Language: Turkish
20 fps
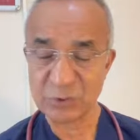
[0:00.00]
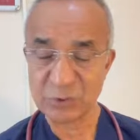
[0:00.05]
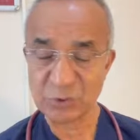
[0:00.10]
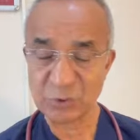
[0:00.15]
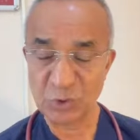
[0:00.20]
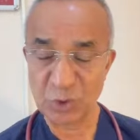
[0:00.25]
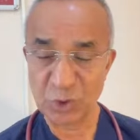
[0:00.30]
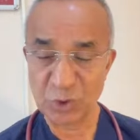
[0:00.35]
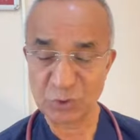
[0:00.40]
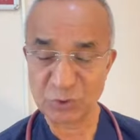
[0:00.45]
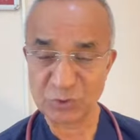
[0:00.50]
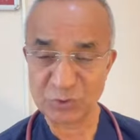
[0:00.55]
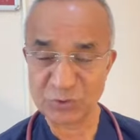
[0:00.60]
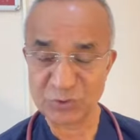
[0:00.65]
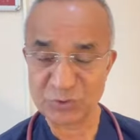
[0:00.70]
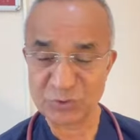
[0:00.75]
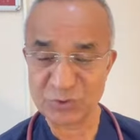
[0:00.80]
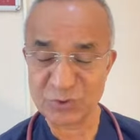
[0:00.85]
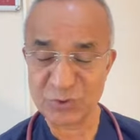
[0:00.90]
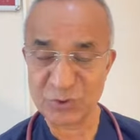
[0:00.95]

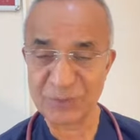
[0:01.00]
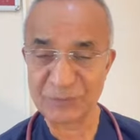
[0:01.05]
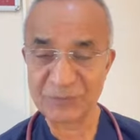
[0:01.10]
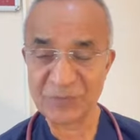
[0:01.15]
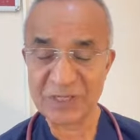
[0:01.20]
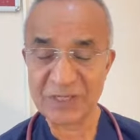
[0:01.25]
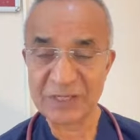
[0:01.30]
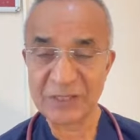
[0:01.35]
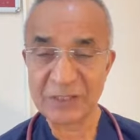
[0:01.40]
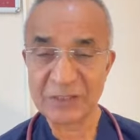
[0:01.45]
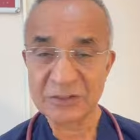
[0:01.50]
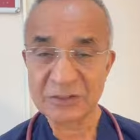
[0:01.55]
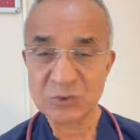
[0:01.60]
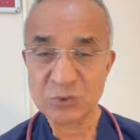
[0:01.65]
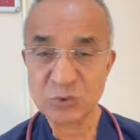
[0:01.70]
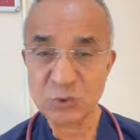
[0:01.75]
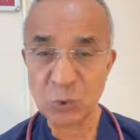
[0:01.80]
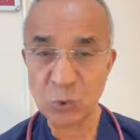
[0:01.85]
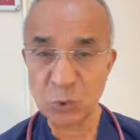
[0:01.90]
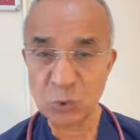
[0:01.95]
Dördüncüsü
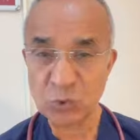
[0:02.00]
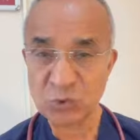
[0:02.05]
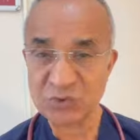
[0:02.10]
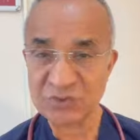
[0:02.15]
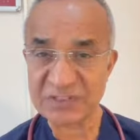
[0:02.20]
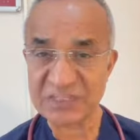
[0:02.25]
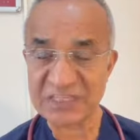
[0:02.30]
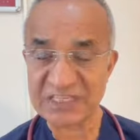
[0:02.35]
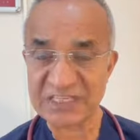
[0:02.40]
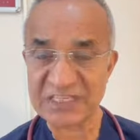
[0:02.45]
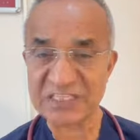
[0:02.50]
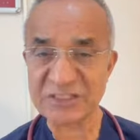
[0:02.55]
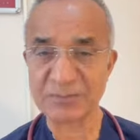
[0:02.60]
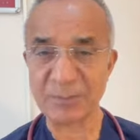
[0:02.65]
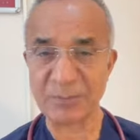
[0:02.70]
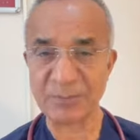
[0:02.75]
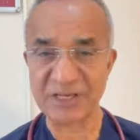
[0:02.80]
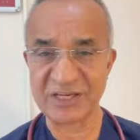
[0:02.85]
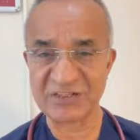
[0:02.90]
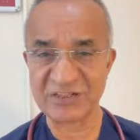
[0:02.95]
soğuk su
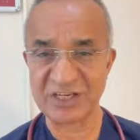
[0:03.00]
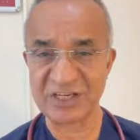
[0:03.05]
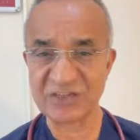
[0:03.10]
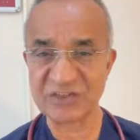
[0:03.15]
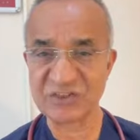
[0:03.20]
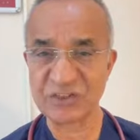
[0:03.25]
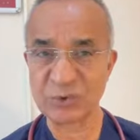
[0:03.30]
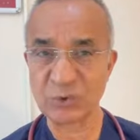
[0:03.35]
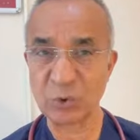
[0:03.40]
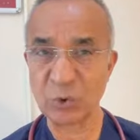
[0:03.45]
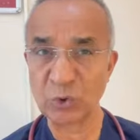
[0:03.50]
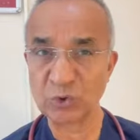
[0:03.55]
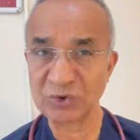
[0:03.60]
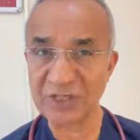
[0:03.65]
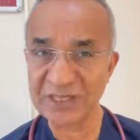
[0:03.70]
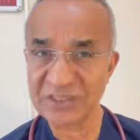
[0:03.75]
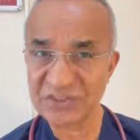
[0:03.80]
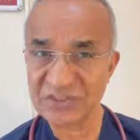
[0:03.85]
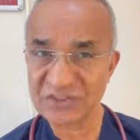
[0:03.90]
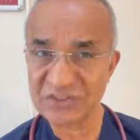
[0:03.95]
içmemeye çalışın.
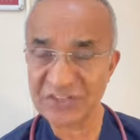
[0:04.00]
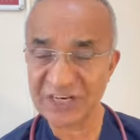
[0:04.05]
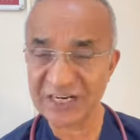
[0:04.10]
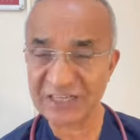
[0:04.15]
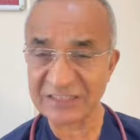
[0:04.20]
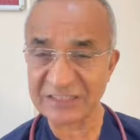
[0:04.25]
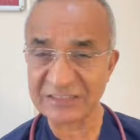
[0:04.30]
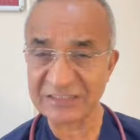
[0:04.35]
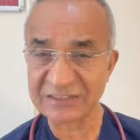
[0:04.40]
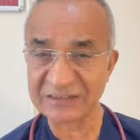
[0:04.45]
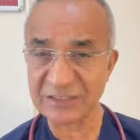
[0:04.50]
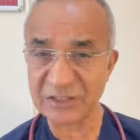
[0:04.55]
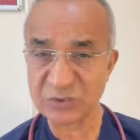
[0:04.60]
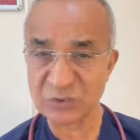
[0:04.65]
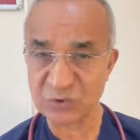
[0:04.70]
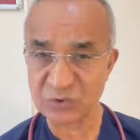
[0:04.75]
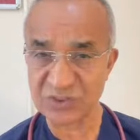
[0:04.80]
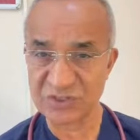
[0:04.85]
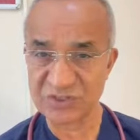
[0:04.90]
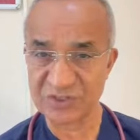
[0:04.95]
Oda sıcaklığında
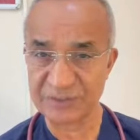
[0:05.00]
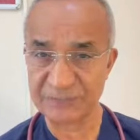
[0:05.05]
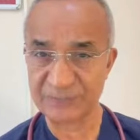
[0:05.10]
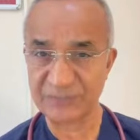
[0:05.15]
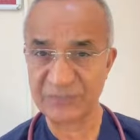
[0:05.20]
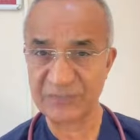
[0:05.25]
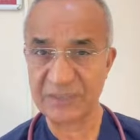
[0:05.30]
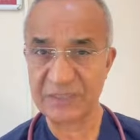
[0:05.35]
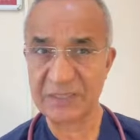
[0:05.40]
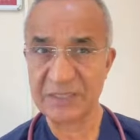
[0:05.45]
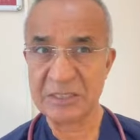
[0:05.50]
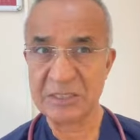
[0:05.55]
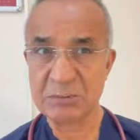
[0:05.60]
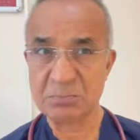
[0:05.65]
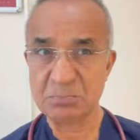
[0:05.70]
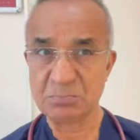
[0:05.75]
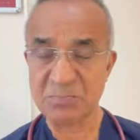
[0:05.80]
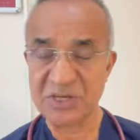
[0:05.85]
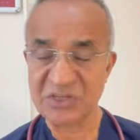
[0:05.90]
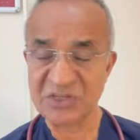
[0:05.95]
su için.
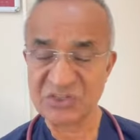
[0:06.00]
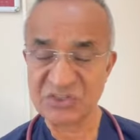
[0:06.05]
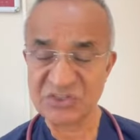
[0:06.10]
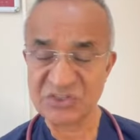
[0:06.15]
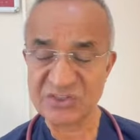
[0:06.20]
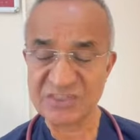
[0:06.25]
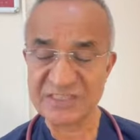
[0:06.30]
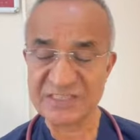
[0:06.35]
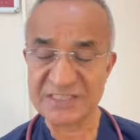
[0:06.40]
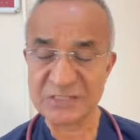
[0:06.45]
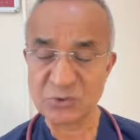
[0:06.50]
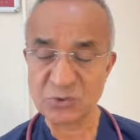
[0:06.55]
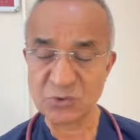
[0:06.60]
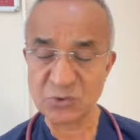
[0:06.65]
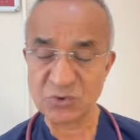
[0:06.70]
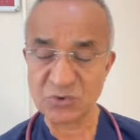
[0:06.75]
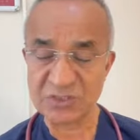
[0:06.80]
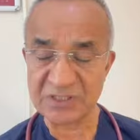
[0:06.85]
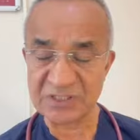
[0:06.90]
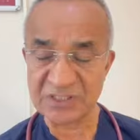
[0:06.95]
Beşincisi
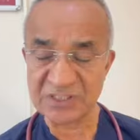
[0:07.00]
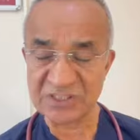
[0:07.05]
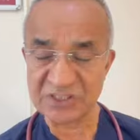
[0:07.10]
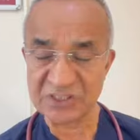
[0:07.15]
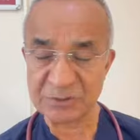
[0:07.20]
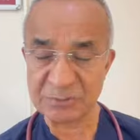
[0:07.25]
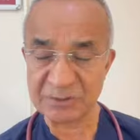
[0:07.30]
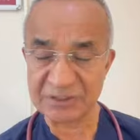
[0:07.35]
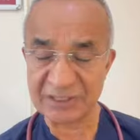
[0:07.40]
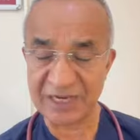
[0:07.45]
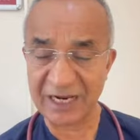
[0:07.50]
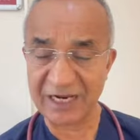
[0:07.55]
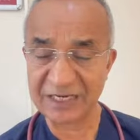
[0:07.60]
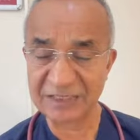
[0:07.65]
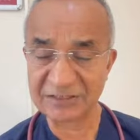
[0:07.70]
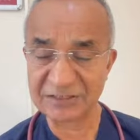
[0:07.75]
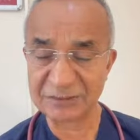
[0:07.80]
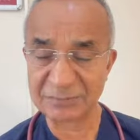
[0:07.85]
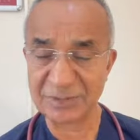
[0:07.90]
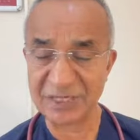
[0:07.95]
su içimini
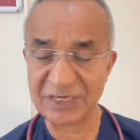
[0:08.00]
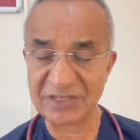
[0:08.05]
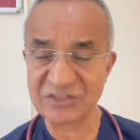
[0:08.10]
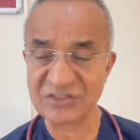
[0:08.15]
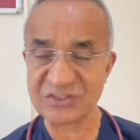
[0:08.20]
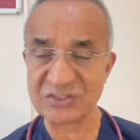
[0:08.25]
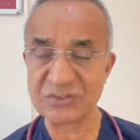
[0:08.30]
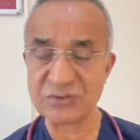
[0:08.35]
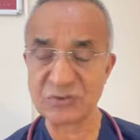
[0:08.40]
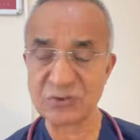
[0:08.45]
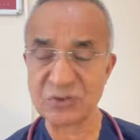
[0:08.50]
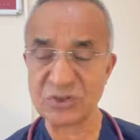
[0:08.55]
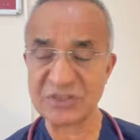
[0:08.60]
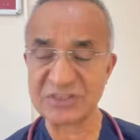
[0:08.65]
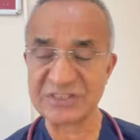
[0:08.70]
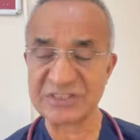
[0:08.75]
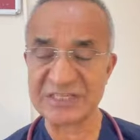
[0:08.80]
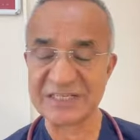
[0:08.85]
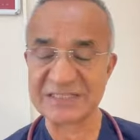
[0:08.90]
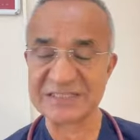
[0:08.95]
artırmak için suyun
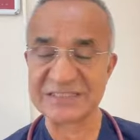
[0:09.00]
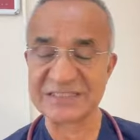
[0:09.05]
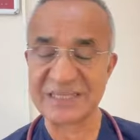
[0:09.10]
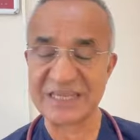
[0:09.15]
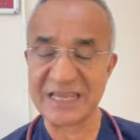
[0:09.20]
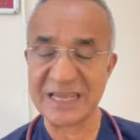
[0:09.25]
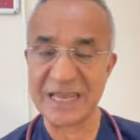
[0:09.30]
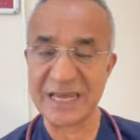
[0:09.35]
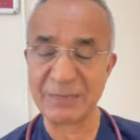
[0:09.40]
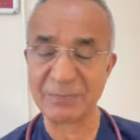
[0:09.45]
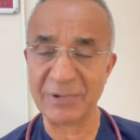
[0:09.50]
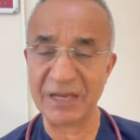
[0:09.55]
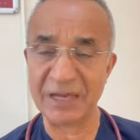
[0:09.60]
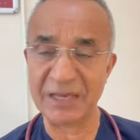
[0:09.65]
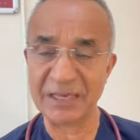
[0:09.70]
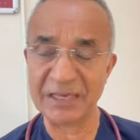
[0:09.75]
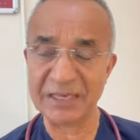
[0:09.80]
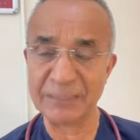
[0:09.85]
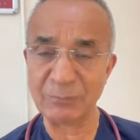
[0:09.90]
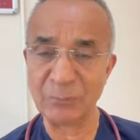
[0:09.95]
içerisinde
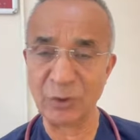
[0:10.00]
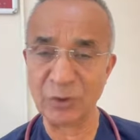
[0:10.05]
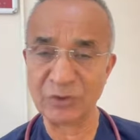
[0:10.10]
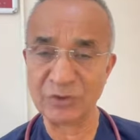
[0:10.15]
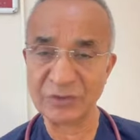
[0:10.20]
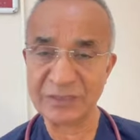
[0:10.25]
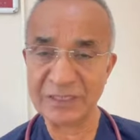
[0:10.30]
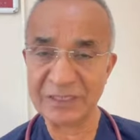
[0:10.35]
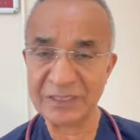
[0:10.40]
elma, limon,